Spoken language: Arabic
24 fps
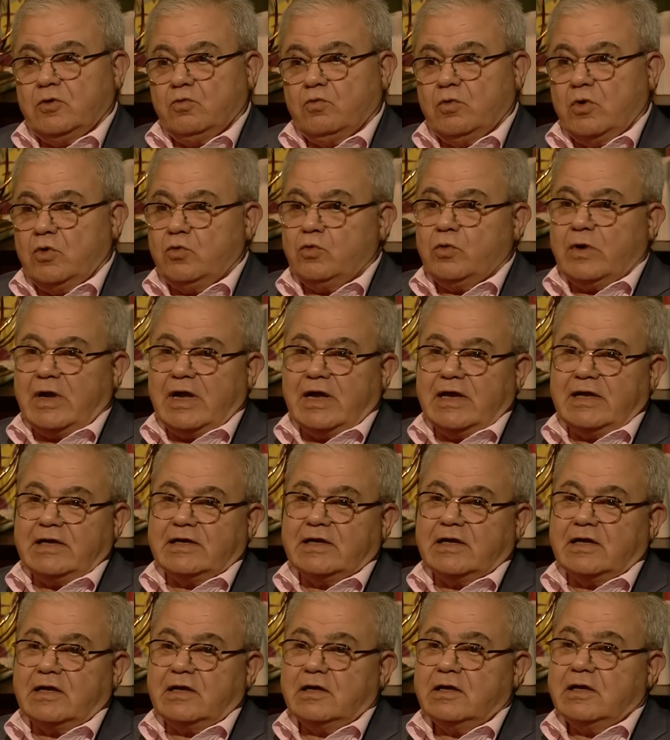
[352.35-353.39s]
وهو
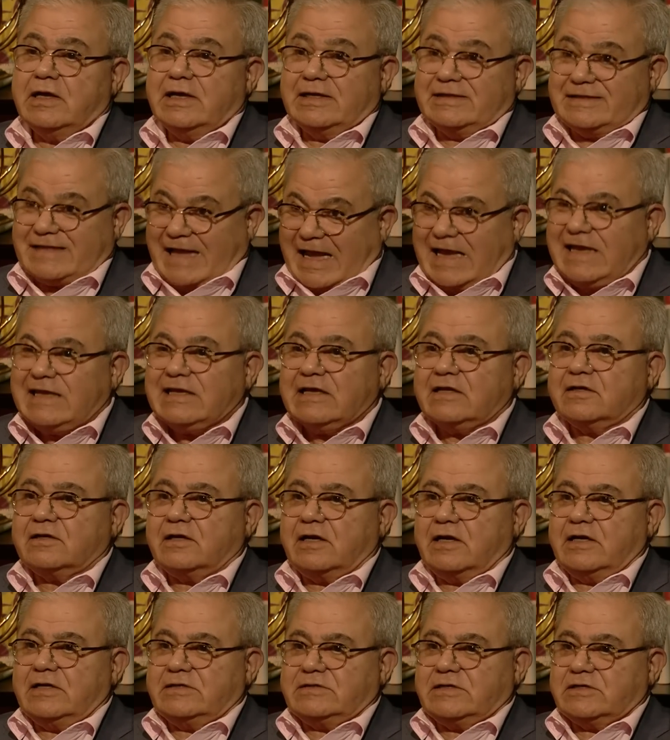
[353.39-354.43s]
حقيقه تعين
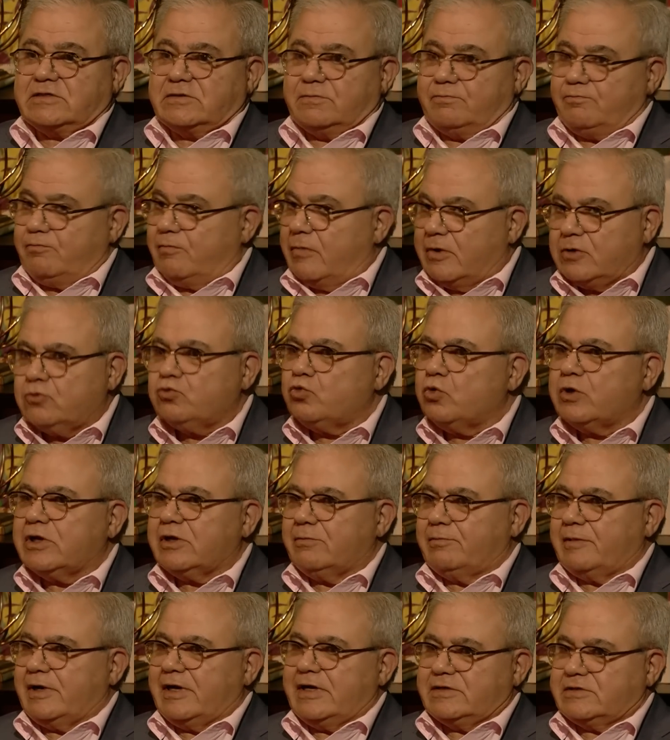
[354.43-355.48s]
رئيس حزب ما
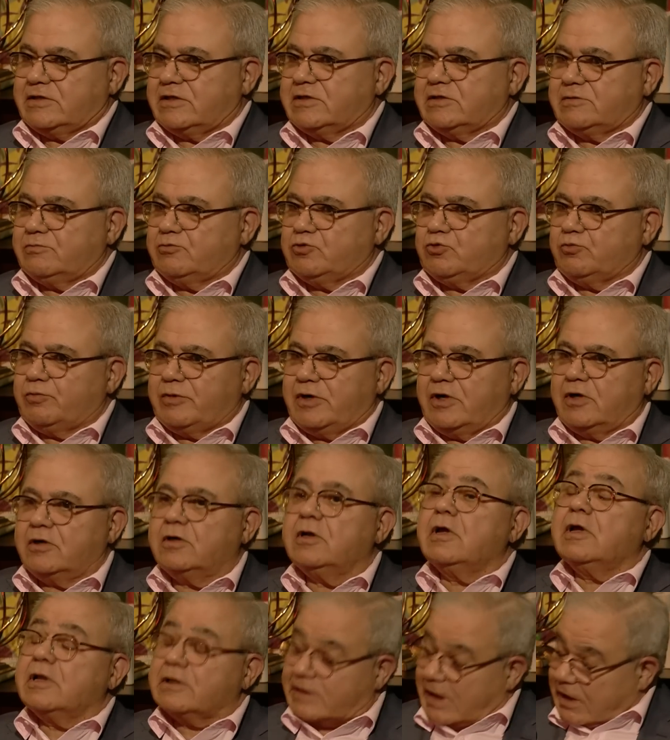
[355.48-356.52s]
انتخب رئيس حزب جبران
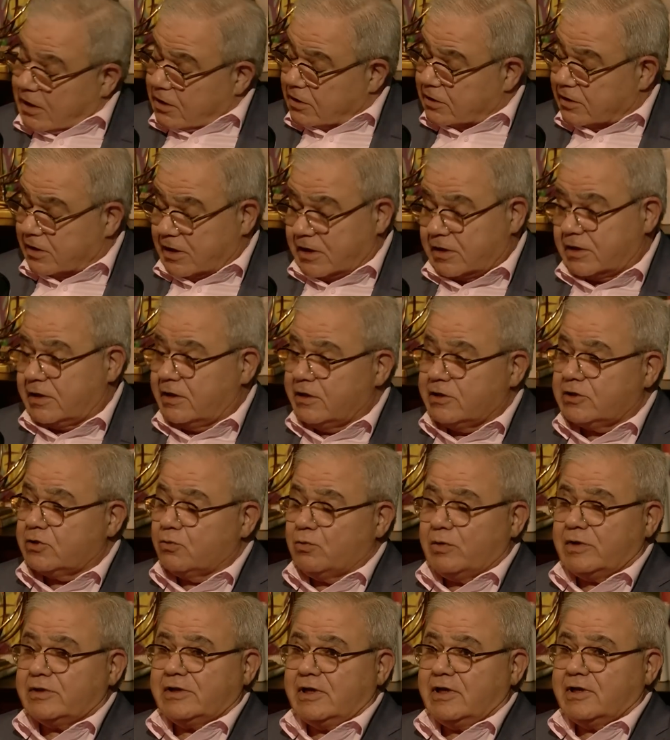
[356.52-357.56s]
تعين تعين اكيد
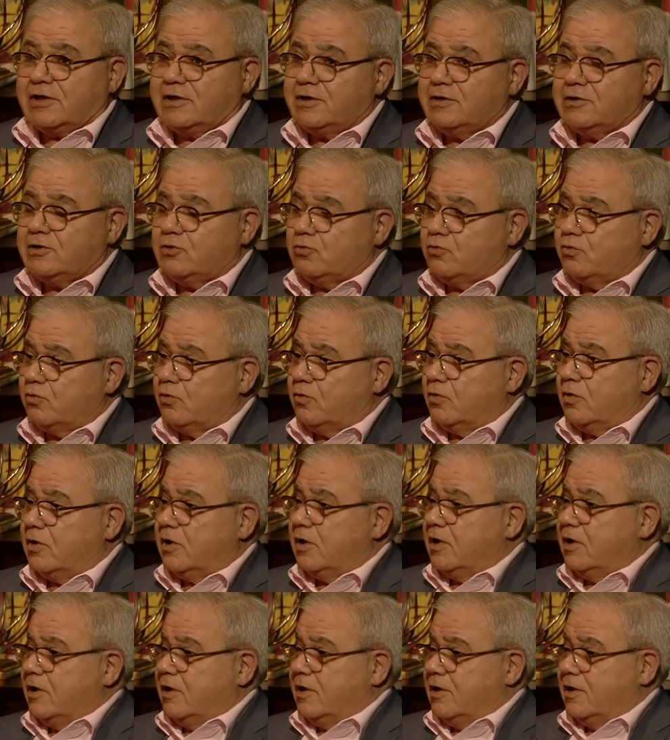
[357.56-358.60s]
وقتها اكيد انه
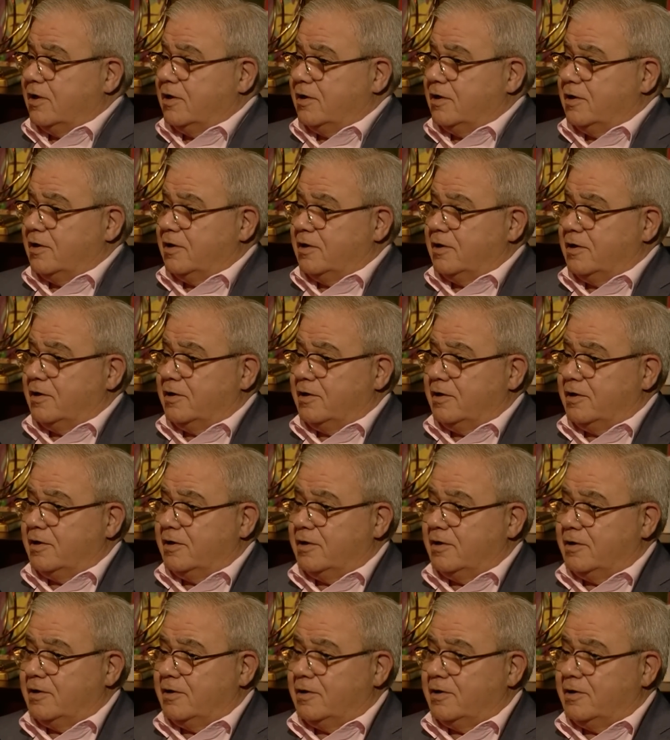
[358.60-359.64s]

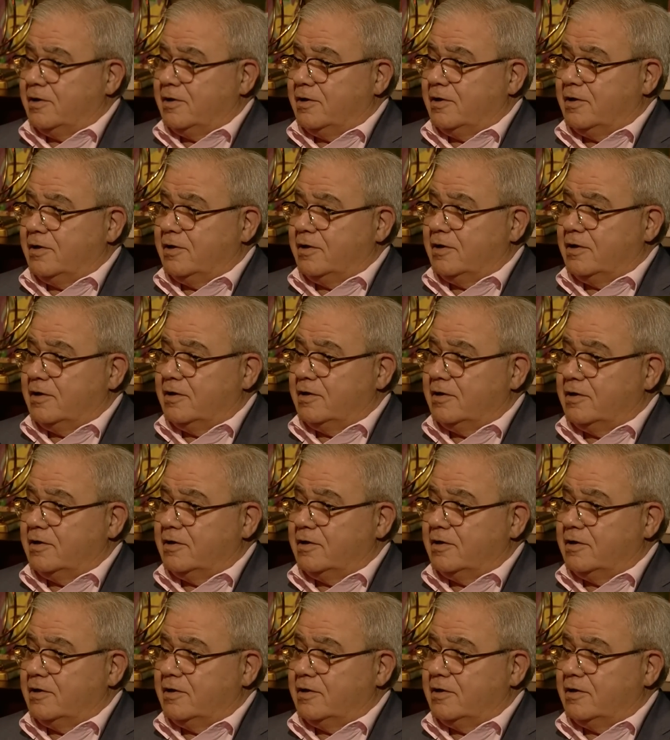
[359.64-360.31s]
آه،